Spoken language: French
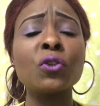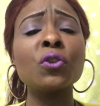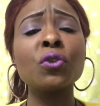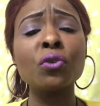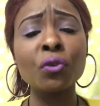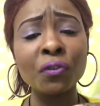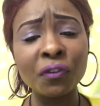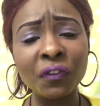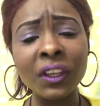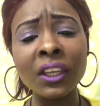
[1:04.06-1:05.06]
suis une
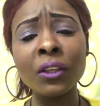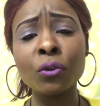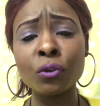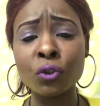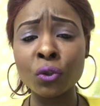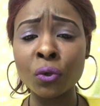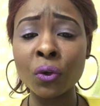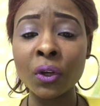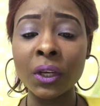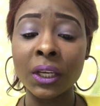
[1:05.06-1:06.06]
fille de Dieu